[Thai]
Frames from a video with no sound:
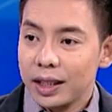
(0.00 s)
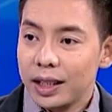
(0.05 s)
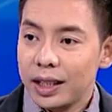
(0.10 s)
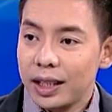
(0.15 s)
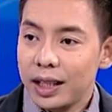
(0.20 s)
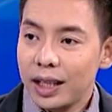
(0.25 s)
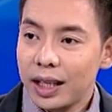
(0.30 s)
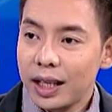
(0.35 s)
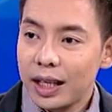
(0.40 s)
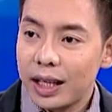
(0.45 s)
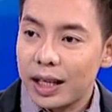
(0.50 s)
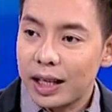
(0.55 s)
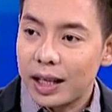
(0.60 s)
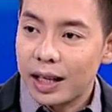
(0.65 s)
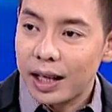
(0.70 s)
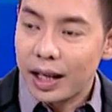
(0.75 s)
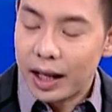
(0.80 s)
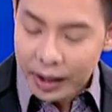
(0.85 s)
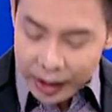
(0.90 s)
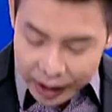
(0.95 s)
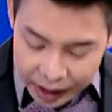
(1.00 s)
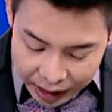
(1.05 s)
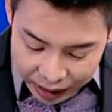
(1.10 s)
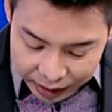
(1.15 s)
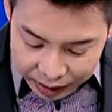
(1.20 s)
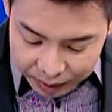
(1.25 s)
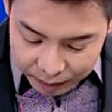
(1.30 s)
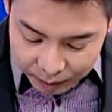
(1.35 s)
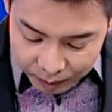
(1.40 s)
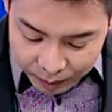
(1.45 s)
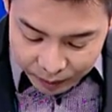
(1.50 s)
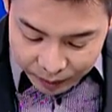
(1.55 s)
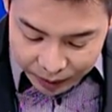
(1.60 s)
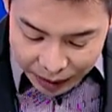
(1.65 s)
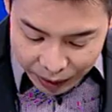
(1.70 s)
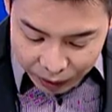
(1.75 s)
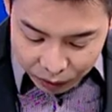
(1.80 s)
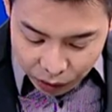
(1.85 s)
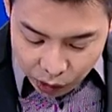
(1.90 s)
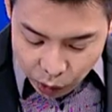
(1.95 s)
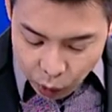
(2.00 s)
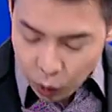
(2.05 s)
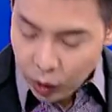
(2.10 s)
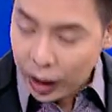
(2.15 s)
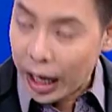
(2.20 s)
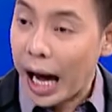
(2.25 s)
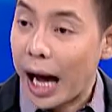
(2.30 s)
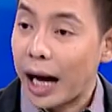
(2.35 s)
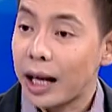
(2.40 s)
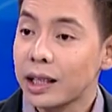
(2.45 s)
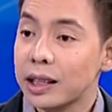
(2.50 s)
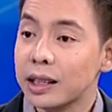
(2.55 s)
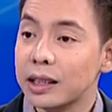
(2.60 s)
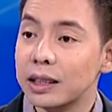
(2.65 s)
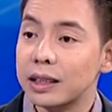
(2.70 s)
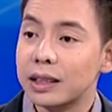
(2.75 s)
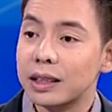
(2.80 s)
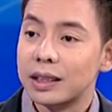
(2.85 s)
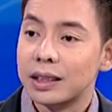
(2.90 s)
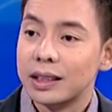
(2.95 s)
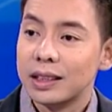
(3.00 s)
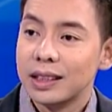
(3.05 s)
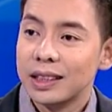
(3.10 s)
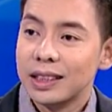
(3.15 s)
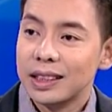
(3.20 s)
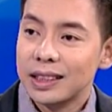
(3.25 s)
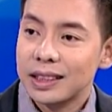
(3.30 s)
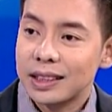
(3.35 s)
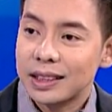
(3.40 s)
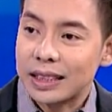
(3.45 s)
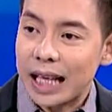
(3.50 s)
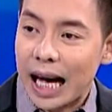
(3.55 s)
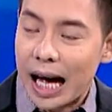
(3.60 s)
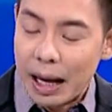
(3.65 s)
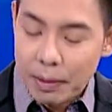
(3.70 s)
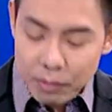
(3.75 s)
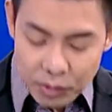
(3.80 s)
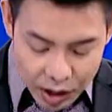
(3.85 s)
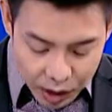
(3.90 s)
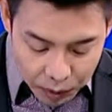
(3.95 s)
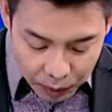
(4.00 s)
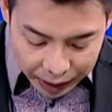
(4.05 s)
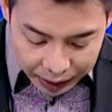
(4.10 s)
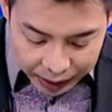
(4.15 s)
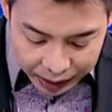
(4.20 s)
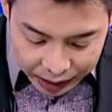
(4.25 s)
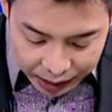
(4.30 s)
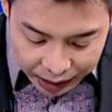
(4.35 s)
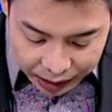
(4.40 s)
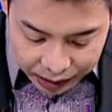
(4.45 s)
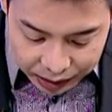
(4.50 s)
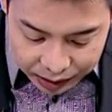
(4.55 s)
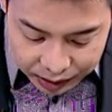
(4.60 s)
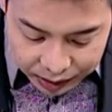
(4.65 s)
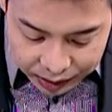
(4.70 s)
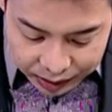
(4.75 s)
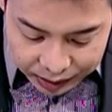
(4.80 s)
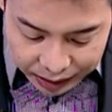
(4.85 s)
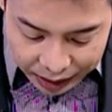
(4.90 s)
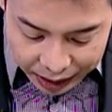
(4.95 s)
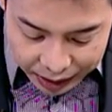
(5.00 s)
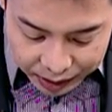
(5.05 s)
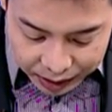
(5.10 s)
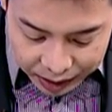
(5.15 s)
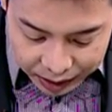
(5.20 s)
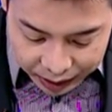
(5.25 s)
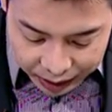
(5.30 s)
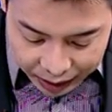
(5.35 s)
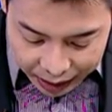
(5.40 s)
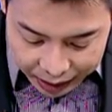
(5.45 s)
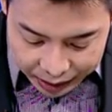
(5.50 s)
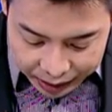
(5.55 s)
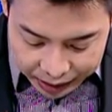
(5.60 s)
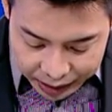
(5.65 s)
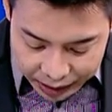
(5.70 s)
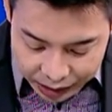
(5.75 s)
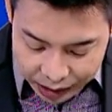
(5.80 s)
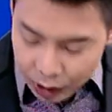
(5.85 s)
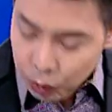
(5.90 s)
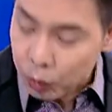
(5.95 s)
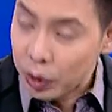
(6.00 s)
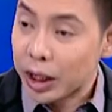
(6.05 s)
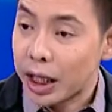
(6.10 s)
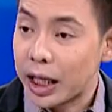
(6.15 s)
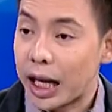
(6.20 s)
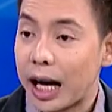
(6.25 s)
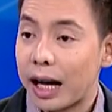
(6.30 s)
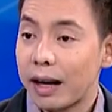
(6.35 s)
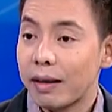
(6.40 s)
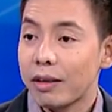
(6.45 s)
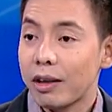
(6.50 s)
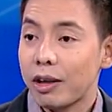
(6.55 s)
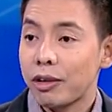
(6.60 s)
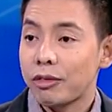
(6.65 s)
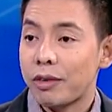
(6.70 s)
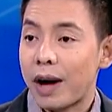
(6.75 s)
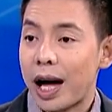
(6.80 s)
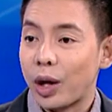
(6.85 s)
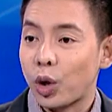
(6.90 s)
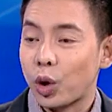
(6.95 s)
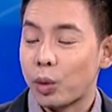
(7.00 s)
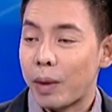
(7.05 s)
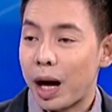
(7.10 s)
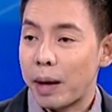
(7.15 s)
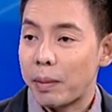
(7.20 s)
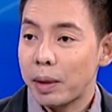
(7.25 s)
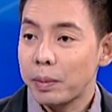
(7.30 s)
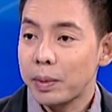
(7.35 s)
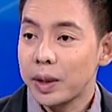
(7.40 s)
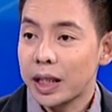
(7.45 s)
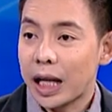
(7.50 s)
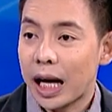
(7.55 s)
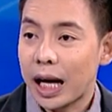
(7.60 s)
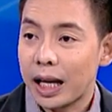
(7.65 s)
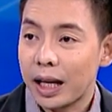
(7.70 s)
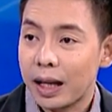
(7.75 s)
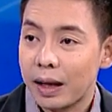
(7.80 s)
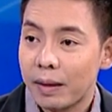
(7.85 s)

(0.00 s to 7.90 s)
ที่เรียกแล้วก็ถูกค้างคืน3-4วันนะฮะในเรืองไกรลีกิจวัฒนะฝ่ายกฎหมายพรรคเพื่อไทย